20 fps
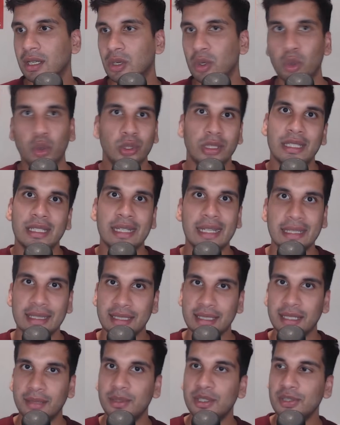होती रहती
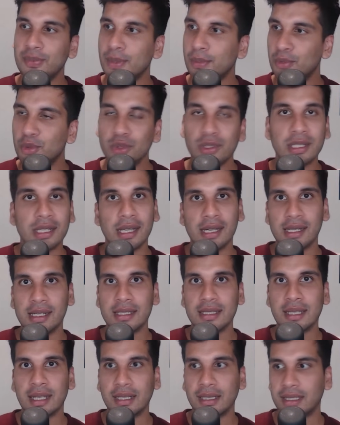हैं अब इसमें हम कुछ कर नहीं
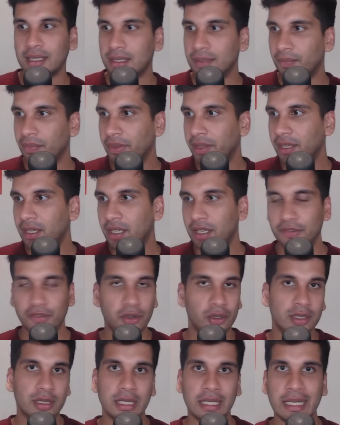सकते
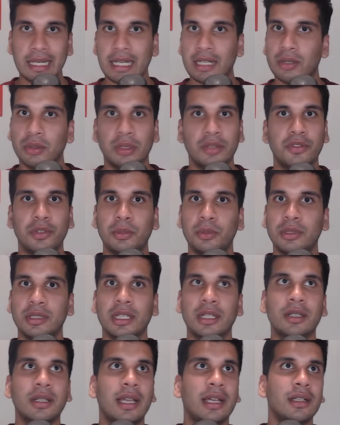ऑफकोर्स ग्रेट गोल फॉर
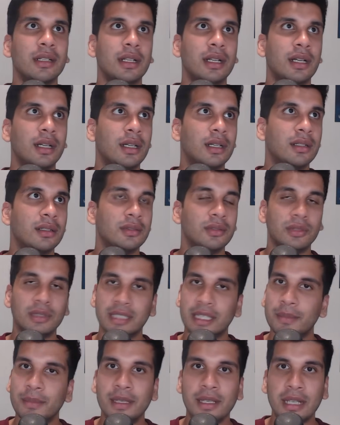मुद्रिक यार आ,
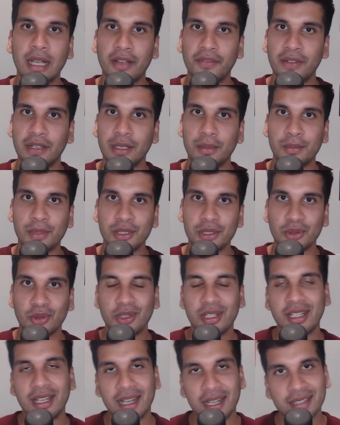उसकी भी काफ़ी लंबी
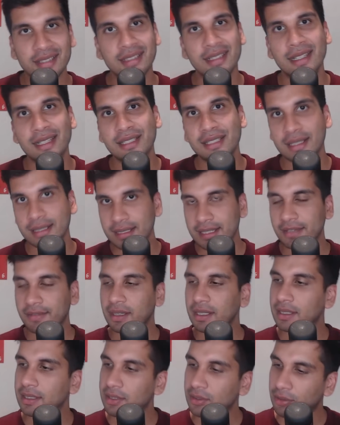स्टोरी है आसनल एंड चेल्सी
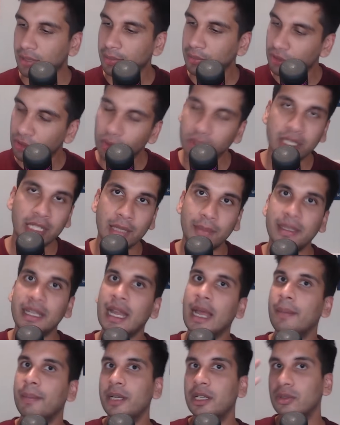वाली सो आई एम श्योर ही बी
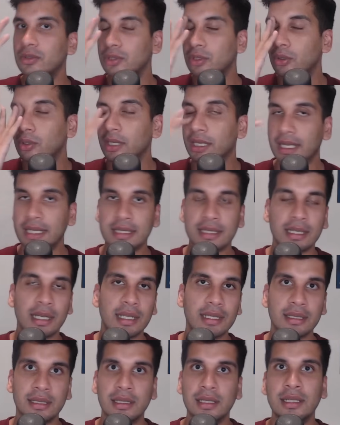हैप्पी टू स्कोर अगेंस्ट
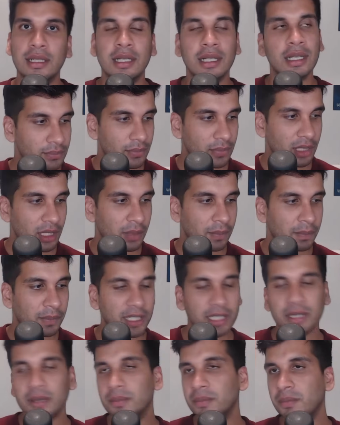आसनल
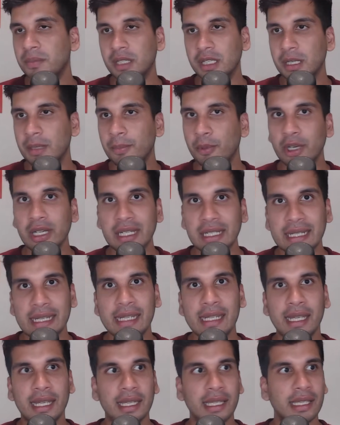बट मेरा पॉइंट
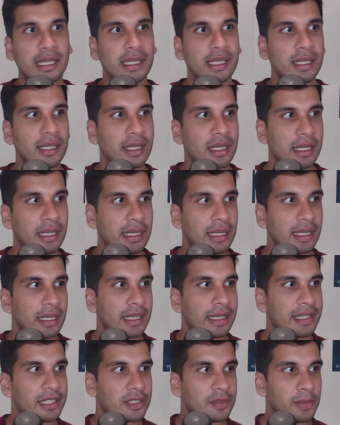यही है कि
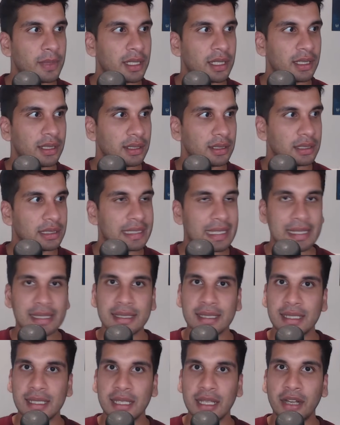इसमें
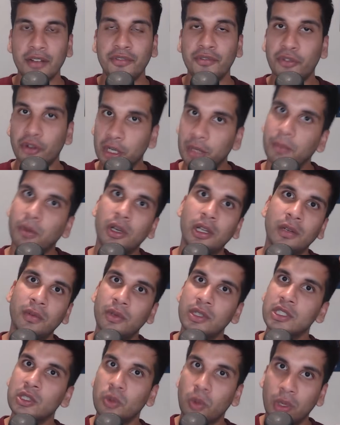चेल्सी का फुटबॉल
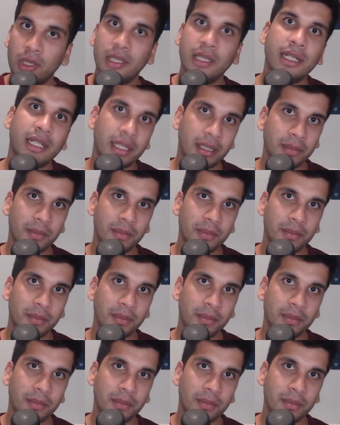वॉज क्वालिटी